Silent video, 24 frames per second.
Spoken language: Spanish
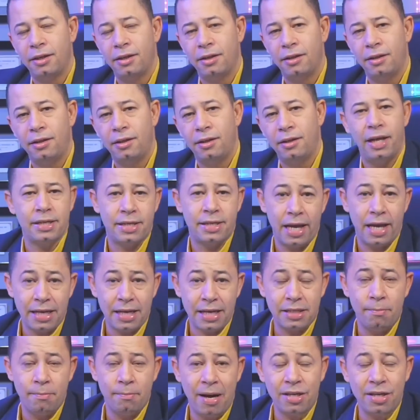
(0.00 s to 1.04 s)
Desde
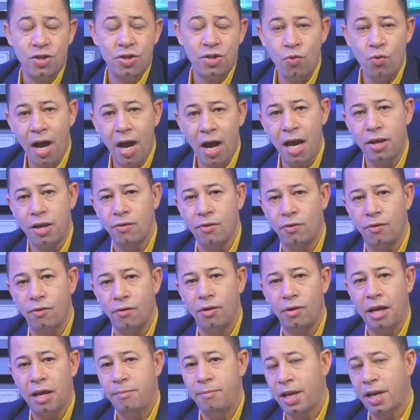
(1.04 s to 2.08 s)
hace más de un año,
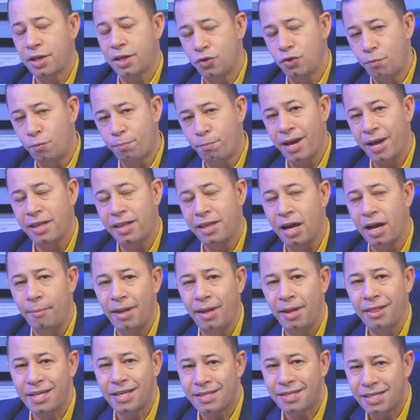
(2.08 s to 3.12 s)
la inmigración
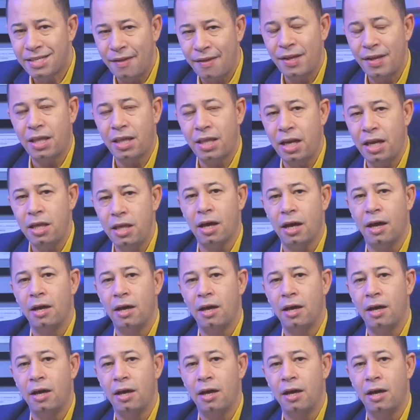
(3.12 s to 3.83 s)
prácticamente está detenida.